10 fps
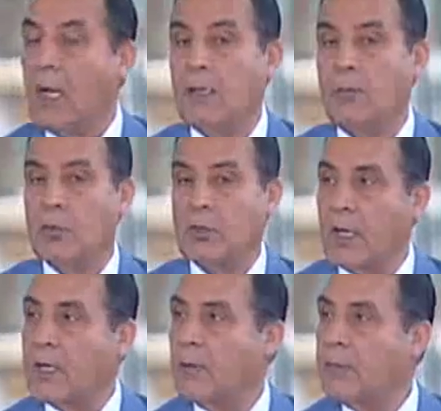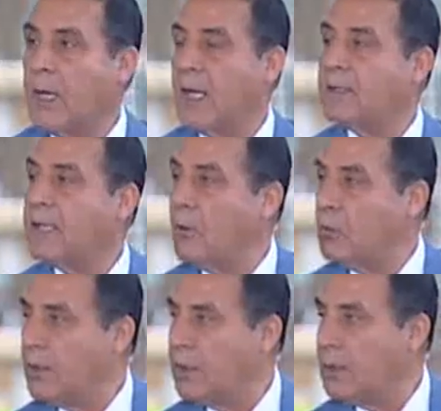المنتخب
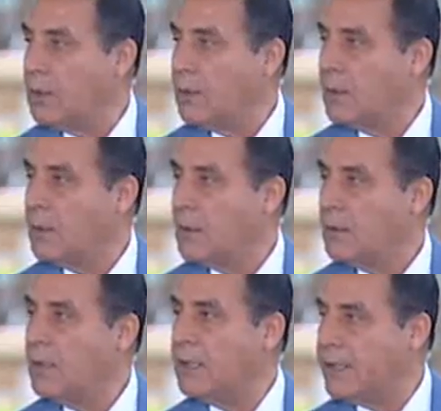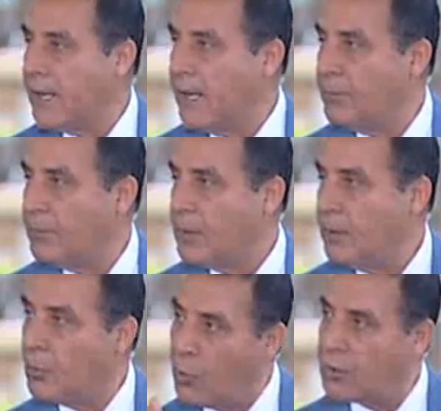الدولي آه. للارهاب
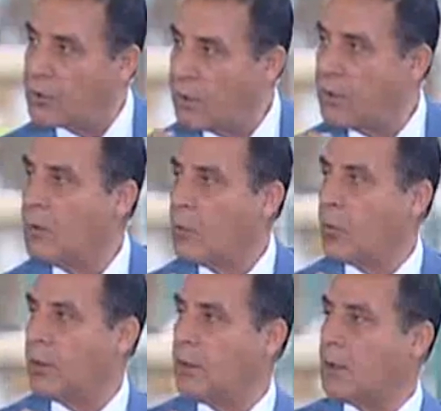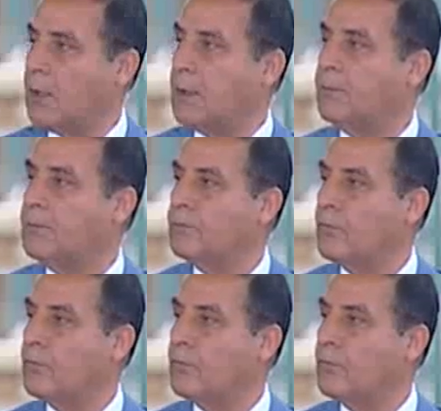بلغه كره القدم ايوه